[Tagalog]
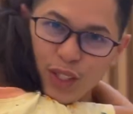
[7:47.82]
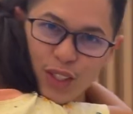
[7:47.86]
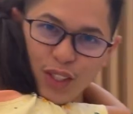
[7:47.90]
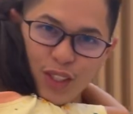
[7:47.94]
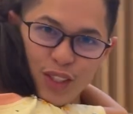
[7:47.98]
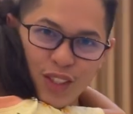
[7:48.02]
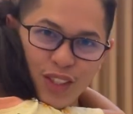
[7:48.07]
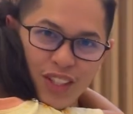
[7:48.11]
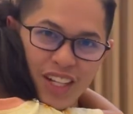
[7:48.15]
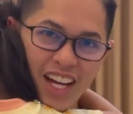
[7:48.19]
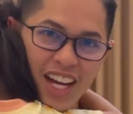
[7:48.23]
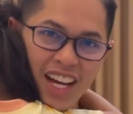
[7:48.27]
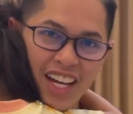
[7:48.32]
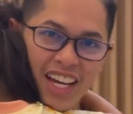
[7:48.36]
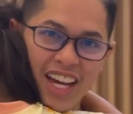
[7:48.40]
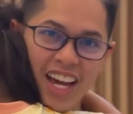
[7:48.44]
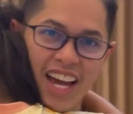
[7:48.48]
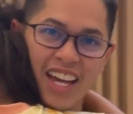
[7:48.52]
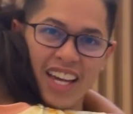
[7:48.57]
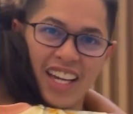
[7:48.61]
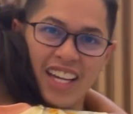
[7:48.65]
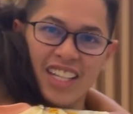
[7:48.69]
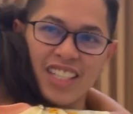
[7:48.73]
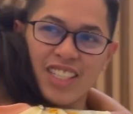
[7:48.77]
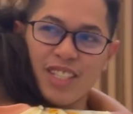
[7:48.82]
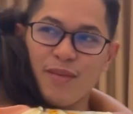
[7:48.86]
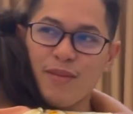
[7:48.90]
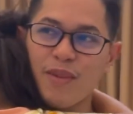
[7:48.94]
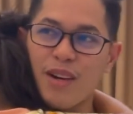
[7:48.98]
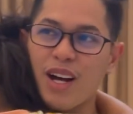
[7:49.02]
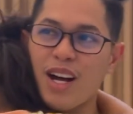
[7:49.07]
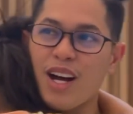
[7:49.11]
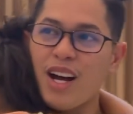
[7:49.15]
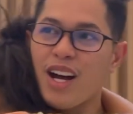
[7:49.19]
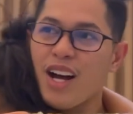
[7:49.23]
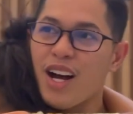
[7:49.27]
nyo itong gagayahin kasi
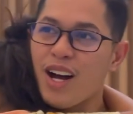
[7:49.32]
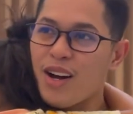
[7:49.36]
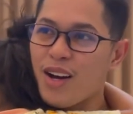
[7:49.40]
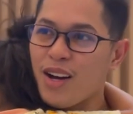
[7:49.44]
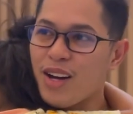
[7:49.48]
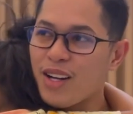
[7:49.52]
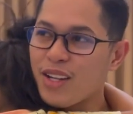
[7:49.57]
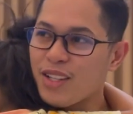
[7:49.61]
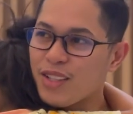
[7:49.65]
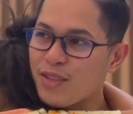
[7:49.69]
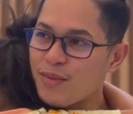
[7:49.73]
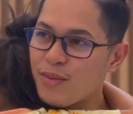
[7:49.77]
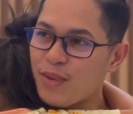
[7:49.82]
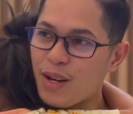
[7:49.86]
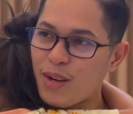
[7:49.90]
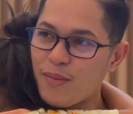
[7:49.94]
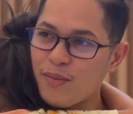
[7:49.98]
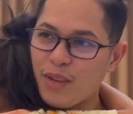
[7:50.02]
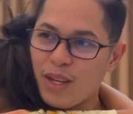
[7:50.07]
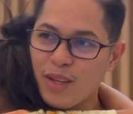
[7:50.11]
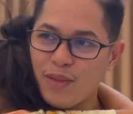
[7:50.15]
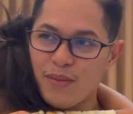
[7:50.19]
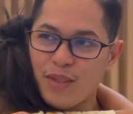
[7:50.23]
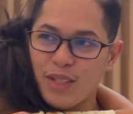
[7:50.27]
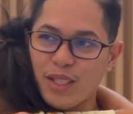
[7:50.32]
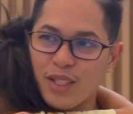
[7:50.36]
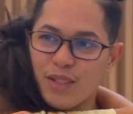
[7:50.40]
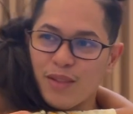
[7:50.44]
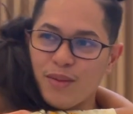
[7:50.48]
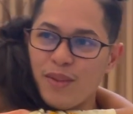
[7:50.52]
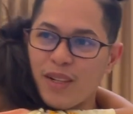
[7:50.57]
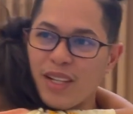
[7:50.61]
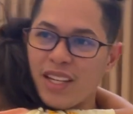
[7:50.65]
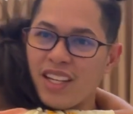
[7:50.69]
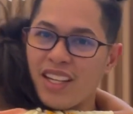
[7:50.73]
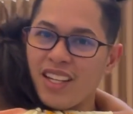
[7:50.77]
baka yung mga baby nyo
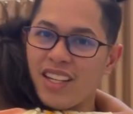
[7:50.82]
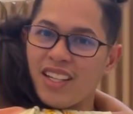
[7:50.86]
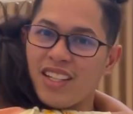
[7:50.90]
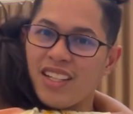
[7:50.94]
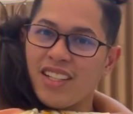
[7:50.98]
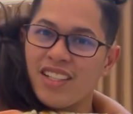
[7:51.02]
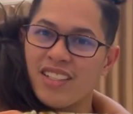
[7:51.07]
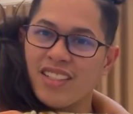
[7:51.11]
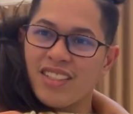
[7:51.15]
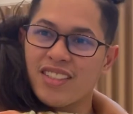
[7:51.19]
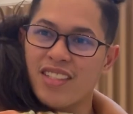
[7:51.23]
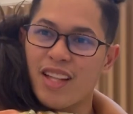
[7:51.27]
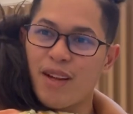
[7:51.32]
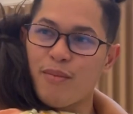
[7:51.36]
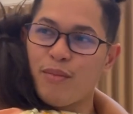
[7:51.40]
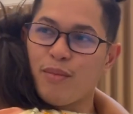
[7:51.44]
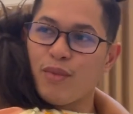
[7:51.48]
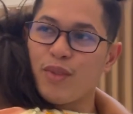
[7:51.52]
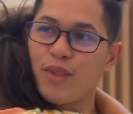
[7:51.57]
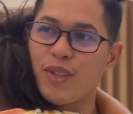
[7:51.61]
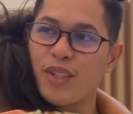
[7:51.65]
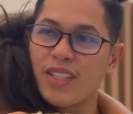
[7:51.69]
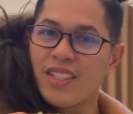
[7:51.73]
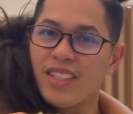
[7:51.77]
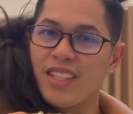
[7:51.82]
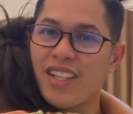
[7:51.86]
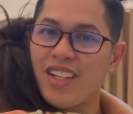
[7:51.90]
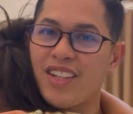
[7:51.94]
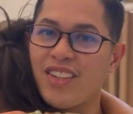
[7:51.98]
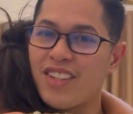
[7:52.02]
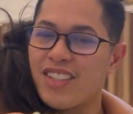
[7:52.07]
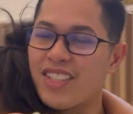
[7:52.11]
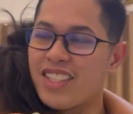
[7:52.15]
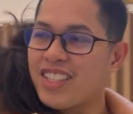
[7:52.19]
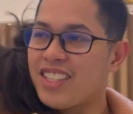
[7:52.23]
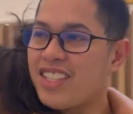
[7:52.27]
maging tampuin
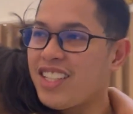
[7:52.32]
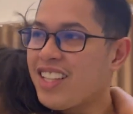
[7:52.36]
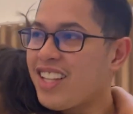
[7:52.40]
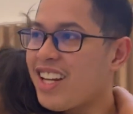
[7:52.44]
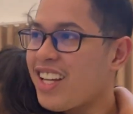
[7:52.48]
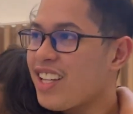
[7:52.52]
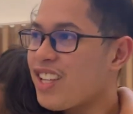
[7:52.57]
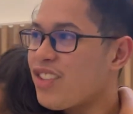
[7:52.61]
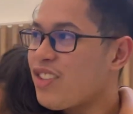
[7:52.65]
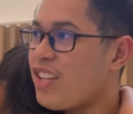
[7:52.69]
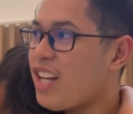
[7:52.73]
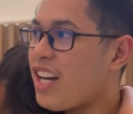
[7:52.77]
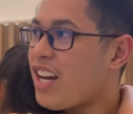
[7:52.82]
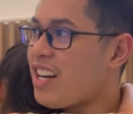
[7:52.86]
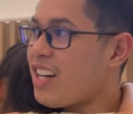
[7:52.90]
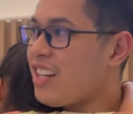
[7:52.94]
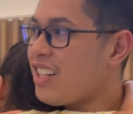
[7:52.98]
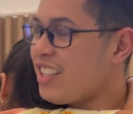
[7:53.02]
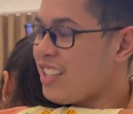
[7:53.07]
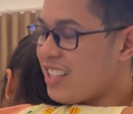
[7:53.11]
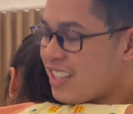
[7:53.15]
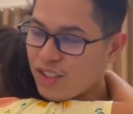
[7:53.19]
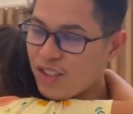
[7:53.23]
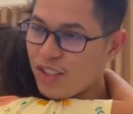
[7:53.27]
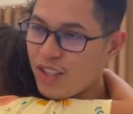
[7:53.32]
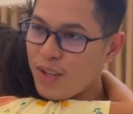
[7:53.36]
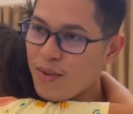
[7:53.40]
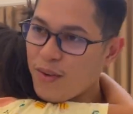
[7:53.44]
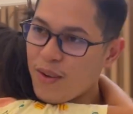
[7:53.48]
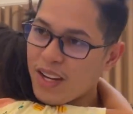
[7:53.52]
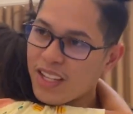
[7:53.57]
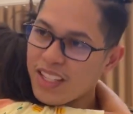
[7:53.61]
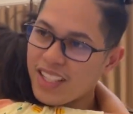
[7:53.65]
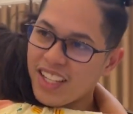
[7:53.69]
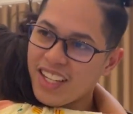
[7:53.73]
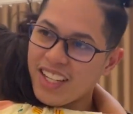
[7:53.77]
sila. So, tinry ko lang. Gusto ko lang
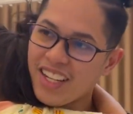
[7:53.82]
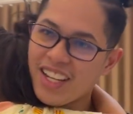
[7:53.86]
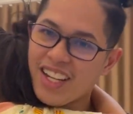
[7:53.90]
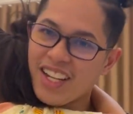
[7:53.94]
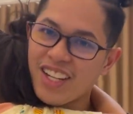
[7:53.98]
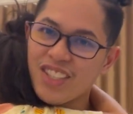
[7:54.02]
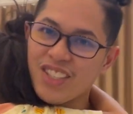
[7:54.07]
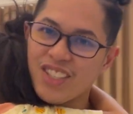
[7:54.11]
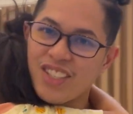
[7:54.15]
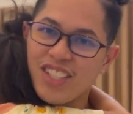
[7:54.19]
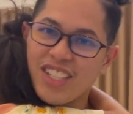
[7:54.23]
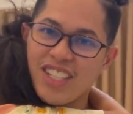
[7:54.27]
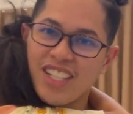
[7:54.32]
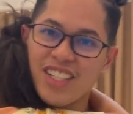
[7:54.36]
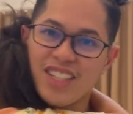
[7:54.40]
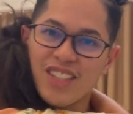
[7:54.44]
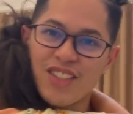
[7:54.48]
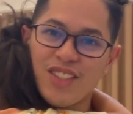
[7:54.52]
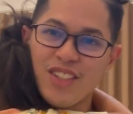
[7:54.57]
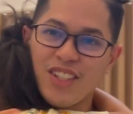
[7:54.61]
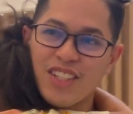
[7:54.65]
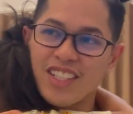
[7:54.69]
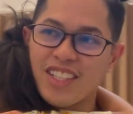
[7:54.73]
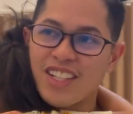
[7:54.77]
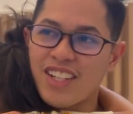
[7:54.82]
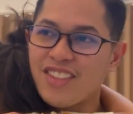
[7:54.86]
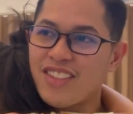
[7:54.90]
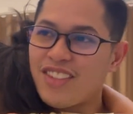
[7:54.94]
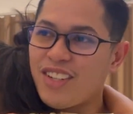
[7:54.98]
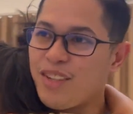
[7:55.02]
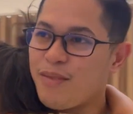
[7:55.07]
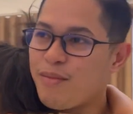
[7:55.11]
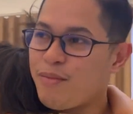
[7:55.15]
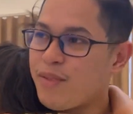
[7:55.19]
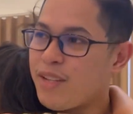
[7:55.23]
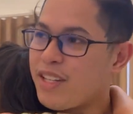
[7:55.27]
makita yung reaction niya. Nagulat ako.
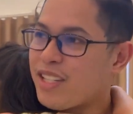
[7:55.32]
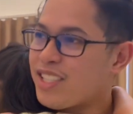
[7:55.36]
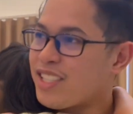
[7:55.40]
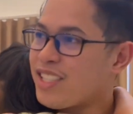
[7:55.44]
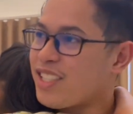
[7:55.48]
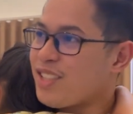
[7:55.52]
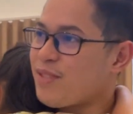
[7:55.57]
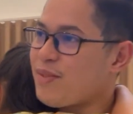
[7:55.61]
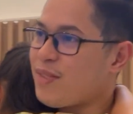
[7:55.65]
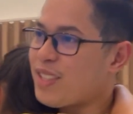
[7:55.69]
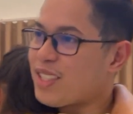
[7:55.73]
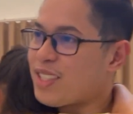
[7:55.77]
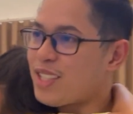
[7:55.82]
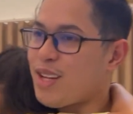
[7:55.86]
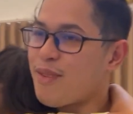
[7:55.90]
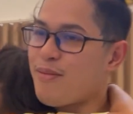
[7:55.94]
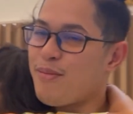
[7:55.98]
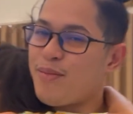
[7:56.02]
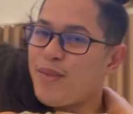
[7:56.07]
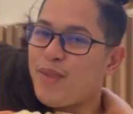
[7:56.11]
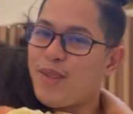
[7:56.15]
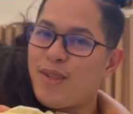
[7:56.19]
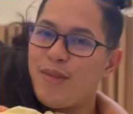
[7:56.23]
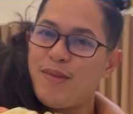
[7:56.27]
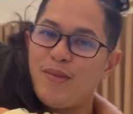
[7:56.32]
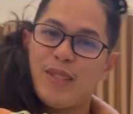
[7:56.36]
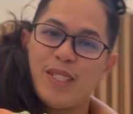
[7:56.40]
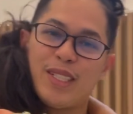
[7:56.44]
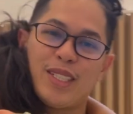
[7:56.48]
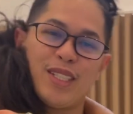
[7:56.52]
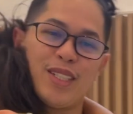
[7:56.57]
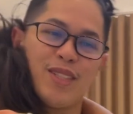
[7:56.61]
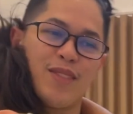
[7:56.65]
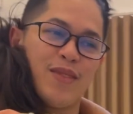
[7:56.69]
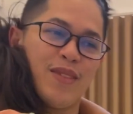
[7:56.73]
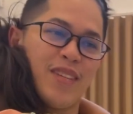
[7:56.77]
Ang bilis niyang magtampo. Ang
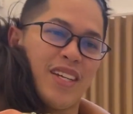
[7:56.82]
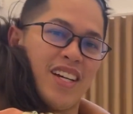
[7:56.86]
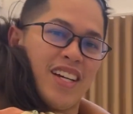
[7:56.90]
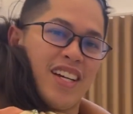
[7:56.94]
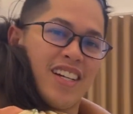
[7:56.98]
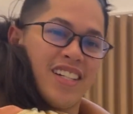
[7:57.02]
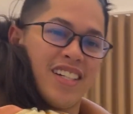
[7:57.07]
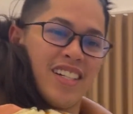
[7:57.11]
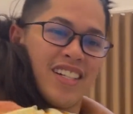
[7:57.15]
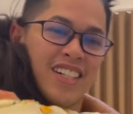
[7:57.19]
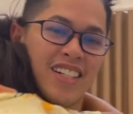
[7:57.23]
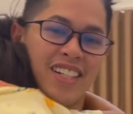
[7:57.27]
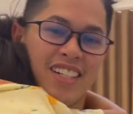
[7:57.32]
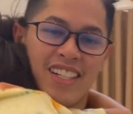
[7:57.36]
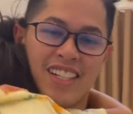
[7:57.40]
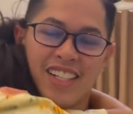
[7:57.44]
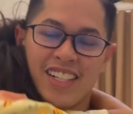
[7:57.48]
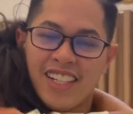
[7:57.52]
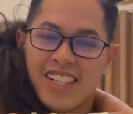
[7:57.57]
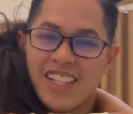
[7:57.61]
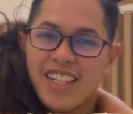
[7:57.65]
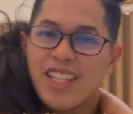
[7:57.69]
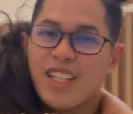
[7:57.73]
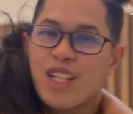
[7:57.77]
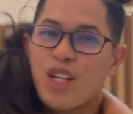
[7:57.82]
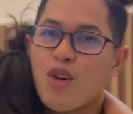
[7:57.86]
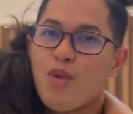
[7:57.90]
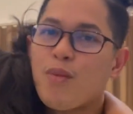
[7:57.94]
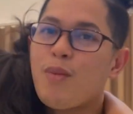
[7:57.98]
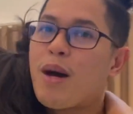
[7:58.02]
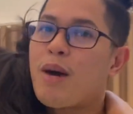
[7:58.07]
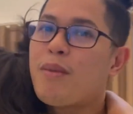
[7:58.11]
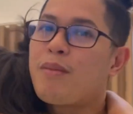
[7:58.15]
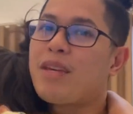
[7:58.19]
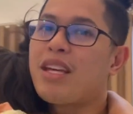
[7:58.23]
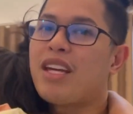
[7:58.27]
bilis niya umiyak. Ikaw,
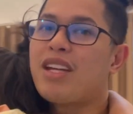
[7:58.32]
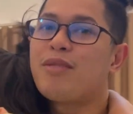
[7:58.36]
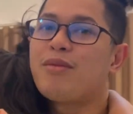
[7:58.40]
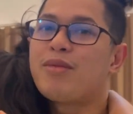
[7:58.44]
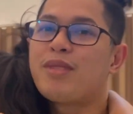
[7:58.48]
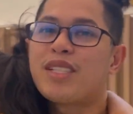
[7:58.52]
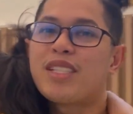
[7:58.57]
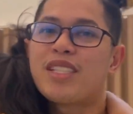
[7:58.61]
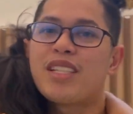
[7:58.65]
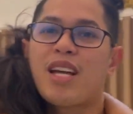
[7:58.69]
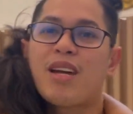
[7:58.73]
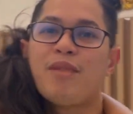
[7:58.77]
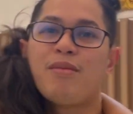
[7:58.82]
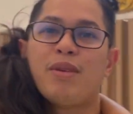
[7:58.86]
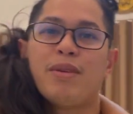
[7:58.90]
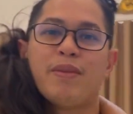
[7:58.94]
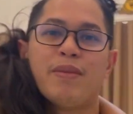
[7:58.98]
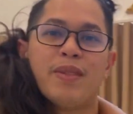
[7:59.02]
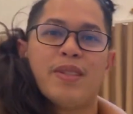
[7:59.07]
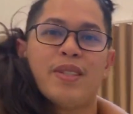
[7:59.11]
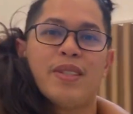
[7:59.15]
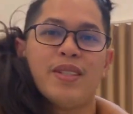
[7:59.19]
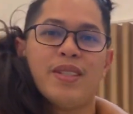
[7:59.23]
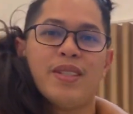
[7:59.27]
mami, ano masasabi mo?